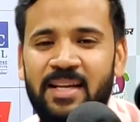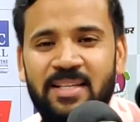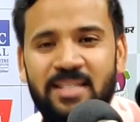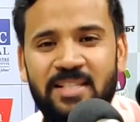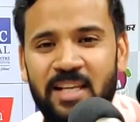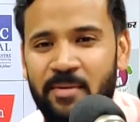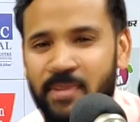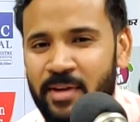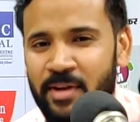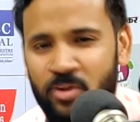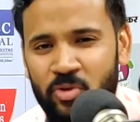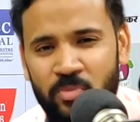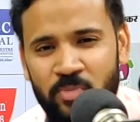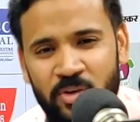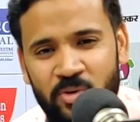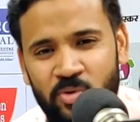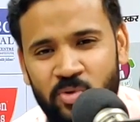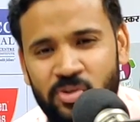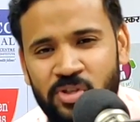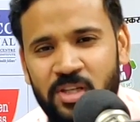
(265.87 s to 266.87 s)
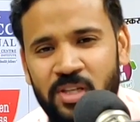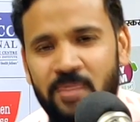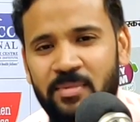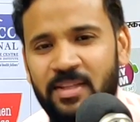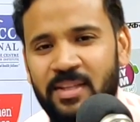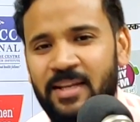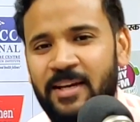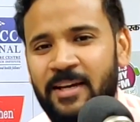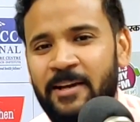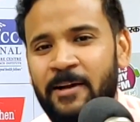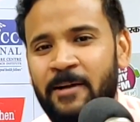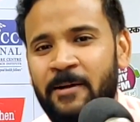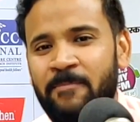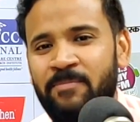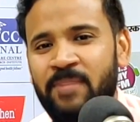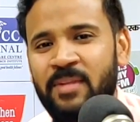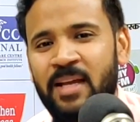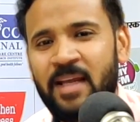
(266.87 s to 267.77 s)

इसलिए मैंने तुम्हें कुछ नहीं बताया